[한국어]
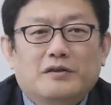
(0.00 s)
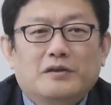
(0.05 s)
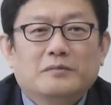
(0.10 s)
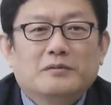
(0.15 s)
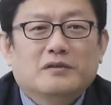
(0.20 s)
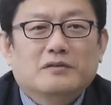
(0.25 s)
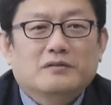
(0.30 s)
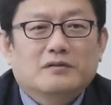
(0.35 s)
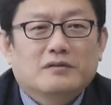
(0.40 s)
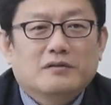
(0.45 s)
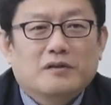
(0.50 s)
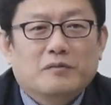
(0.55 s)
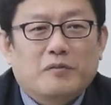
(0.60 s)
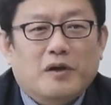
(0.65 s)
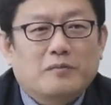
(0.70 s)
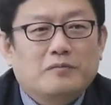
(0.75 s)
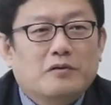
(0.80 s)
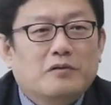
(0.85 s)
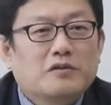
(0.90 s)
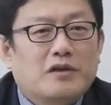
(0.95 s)
그러면
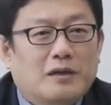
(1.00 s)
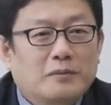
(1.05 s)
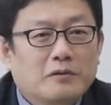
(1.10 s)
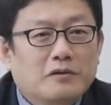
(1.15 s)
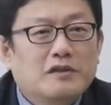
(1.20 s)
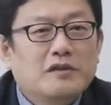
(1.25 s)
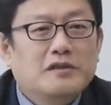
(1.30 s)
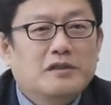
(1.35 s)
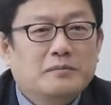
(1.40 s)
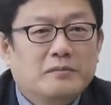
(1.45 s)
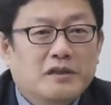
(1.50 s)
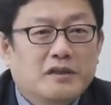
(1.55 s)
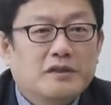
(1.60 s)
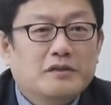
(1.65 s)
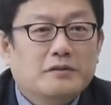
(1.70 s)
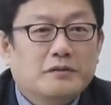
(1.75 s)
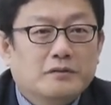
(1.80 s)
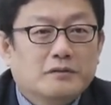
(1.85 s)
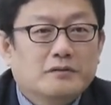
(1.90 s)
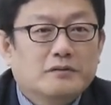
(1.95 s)
100%
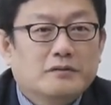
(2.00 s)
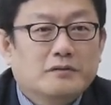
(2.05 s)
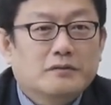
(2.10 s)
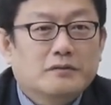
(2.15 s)
잘못됐습니다죠.